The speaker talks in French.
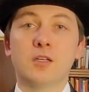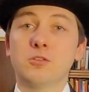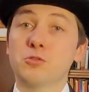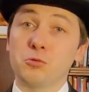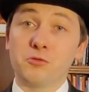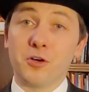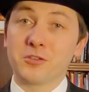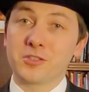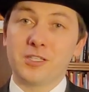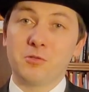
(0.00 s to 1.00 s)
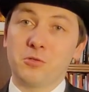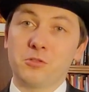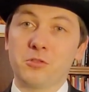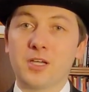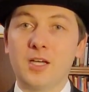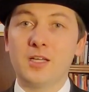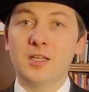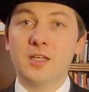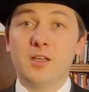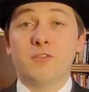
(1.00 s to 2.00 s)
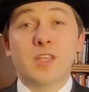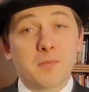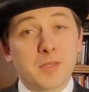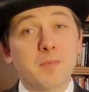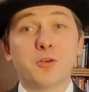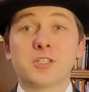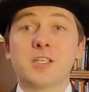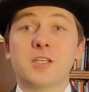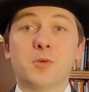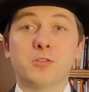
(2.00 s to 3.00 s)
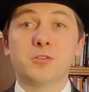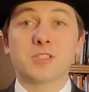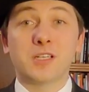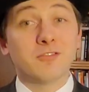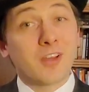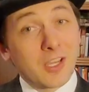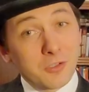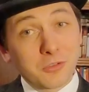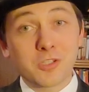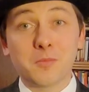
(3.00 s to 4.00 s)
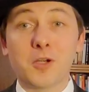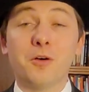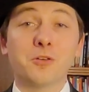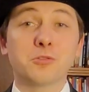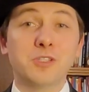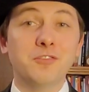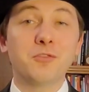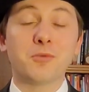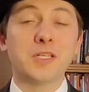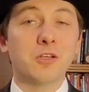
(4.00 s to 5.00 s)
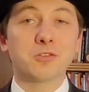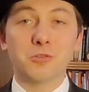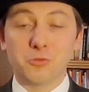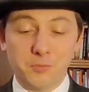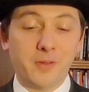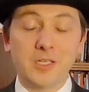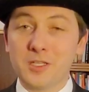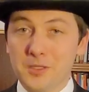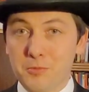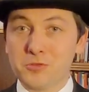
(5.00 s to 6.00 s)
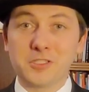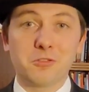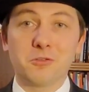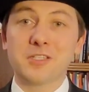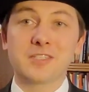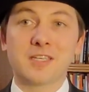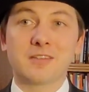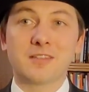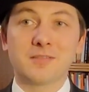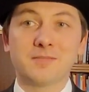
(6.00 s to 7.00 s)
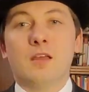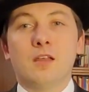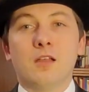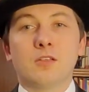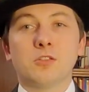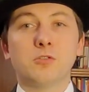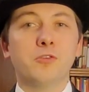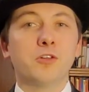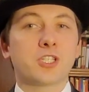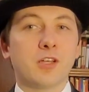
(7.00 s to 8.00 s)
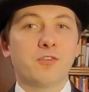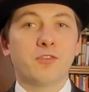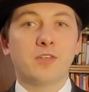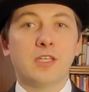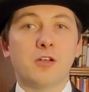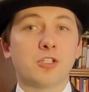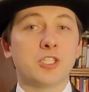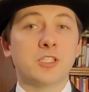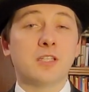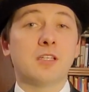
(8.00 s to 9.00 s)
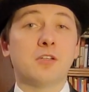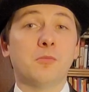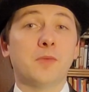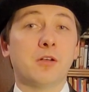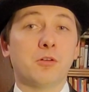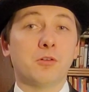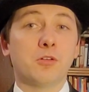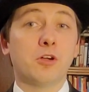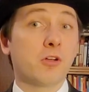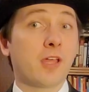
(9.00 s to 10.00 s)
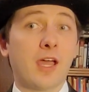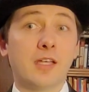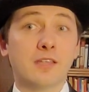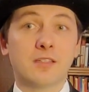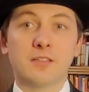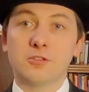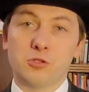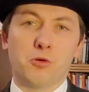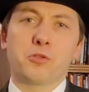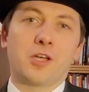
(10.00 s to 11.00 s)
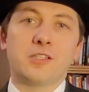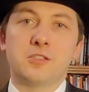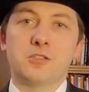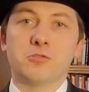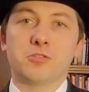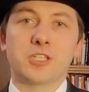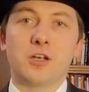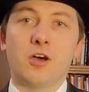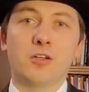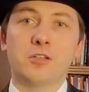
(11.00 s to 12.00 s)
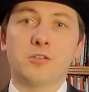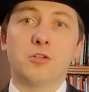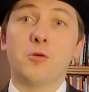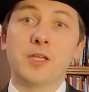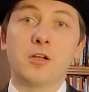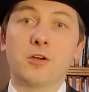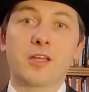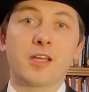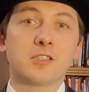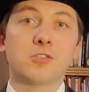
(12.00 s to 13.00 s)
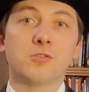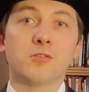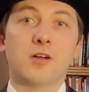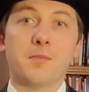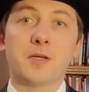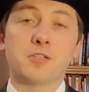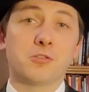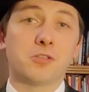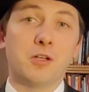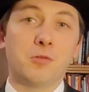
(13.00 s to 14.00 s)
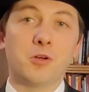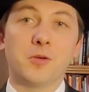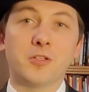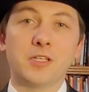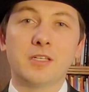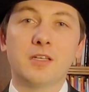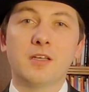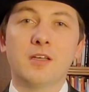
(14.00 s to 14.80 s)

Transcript: Son nom français, on le notera, vient bien prosaïquement de sa vague ressemblance aux dix fruits lorsque coupés et posés sur une assiette. Ce couvre-chef, qui à l'origine était nommé le cook hat, selon une tradition de chez Locke de nommer leur création après ceux qui l'ont commandé,